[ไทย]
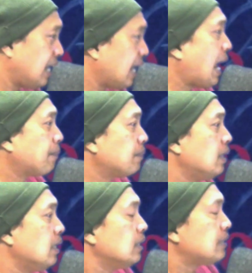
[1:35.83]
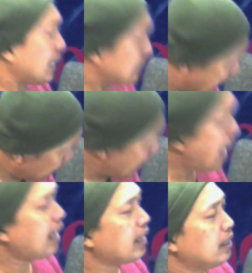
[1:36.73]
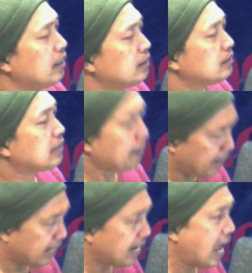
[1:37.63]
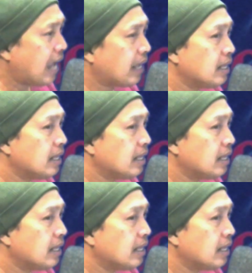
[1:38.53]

นะครับ ฉันเช้าได้ฉันเพนได้